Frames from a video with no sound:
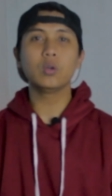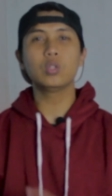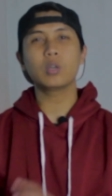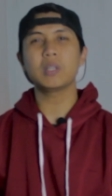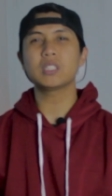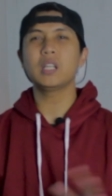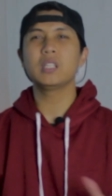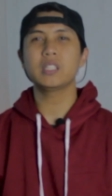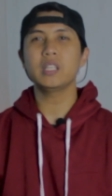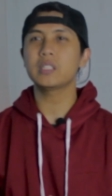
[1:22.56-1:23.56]
untuk masalah
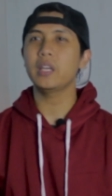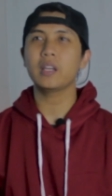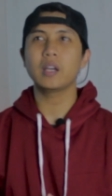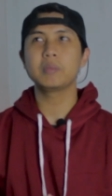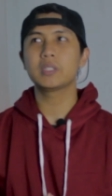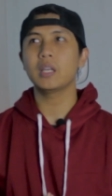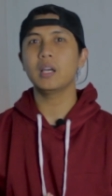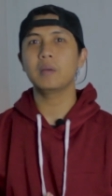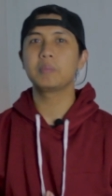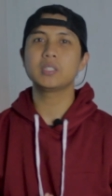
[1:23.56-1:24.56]
desain saya nggak
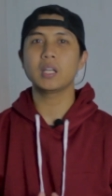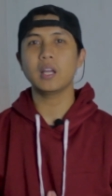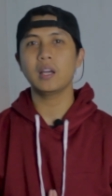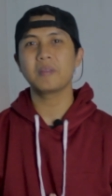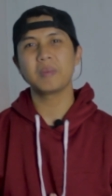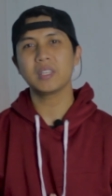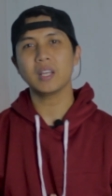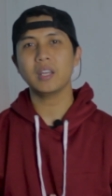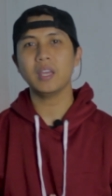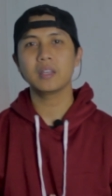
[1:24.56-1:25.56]
bisa bicara banyak
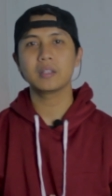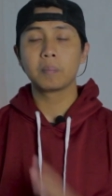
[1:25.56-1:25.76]
deh,